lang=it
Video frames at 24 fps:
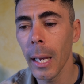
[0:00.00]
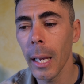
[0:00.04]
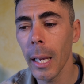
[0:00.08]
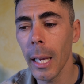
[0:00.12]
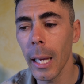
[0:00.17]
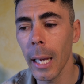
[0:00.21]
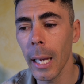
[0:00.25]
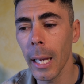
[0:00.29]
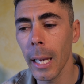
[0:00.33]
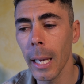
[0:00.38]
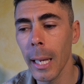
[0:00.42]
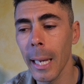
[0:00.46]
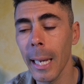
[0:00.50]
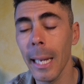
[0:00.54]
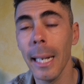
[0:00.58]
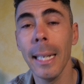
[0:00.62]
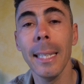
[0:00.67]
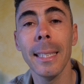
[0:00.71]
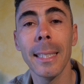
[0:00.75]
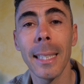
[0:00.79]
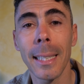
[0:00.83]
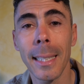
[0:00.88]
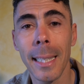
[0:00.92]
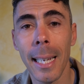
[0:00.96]
e,
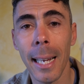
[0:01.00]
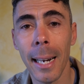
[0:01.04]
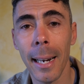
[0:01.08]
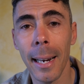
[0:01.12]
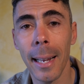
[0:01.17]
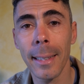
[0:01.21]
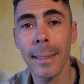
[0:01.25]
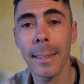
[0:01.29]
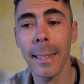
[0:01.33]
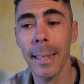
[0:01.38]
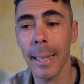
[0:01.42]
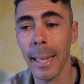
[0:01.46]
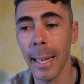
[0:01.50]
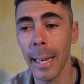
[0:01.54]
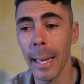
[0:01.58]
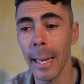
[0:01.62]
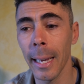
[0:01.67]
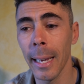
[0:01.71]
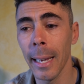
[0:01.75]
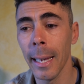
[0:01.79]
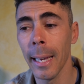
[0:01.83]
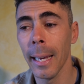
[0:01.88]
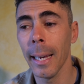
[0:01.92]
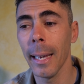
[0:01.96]
Elisa Scarlatta
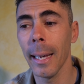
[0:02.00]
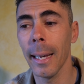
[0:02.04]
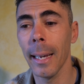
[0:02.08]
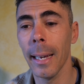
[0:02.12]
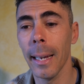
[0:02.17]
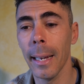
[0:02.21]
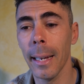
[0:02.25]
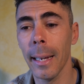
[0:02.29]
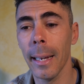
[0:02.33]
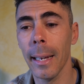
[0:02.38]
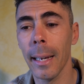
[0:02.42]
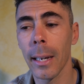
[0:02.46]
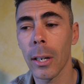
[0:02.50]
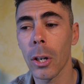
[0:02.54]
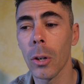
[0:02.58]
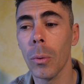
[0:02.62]
che eh,